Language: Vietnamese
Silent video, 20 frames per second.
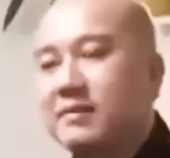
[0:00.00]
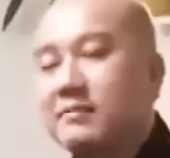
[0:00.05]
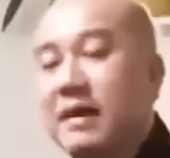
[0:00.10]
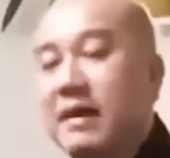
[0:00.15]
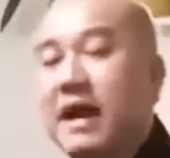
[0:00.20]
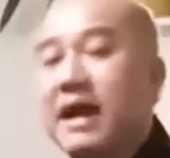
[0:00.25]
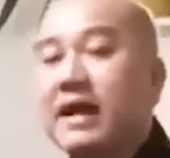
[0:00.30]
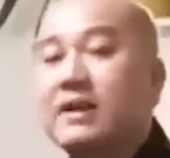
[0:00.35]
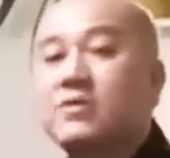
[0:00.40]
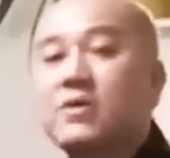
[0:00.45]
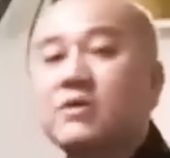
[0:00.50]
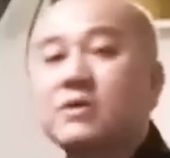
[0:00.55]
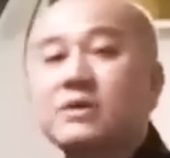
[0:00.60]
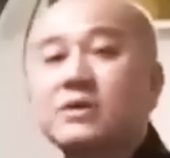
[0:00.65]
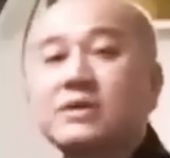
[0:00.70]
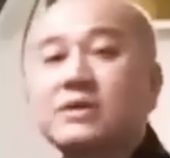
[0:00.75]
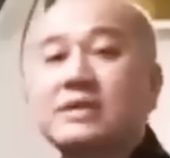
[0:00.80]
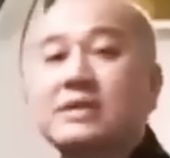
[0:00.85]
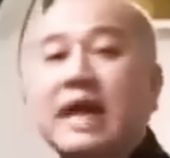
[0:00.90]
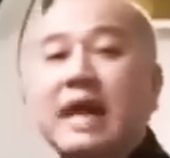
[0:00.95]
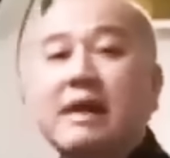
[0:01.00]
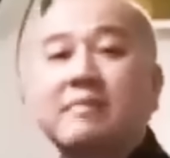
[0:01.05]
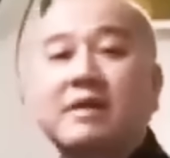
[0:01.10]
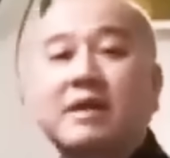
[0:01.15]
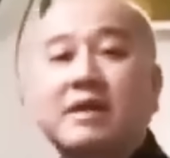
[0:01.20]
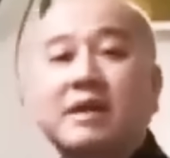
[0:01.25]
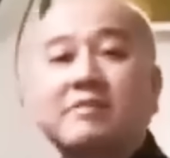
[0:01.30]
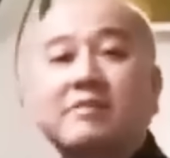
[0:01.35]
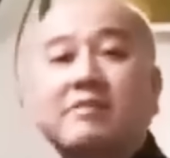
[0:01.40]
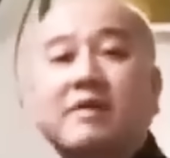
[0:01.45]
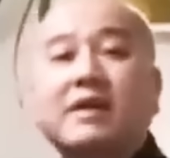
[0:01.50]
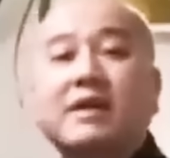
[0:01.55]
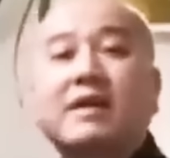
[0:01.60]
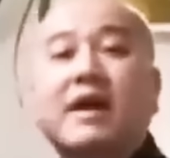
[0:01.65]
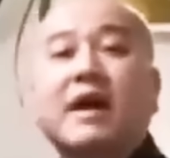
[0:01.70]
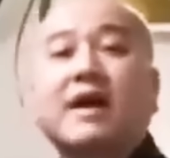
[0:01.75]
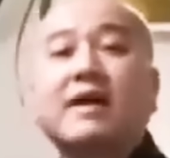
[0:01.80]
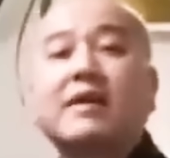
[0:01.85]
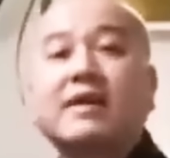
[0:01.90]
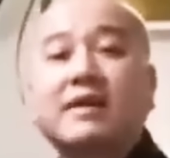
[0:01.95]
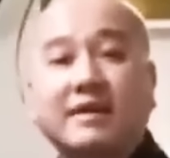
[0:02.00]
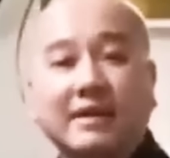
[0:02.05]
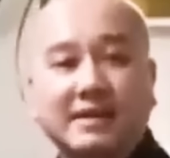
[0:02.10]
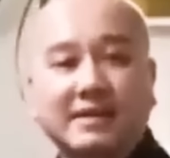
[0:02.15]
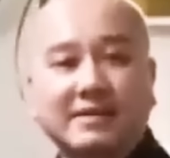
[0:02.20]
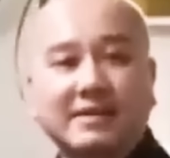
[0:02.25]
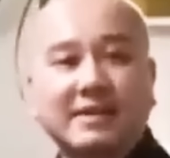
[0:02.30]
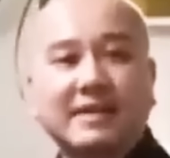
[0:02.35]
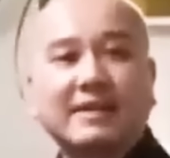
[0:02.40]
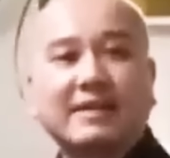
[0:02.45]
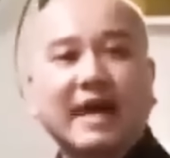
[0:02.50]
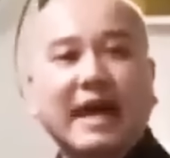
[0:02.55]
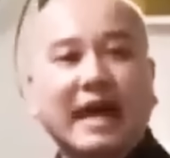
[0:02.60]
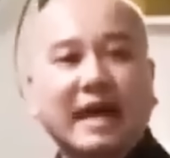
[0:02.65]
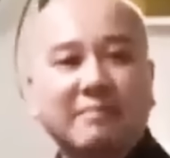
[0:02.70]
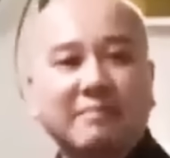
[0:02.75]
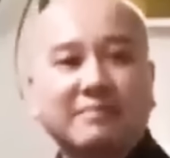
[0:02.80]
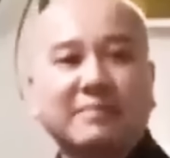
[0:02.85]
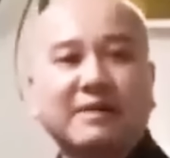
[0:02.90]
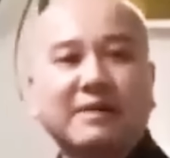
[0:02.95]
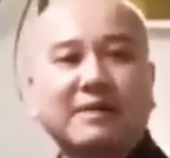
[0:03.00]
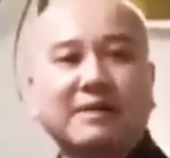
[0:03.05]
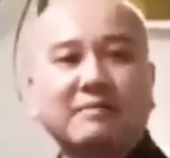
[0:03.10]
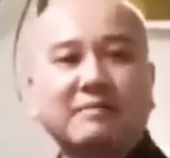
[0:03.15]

Mà hễ con người tham là nó phải thể hiện cái tham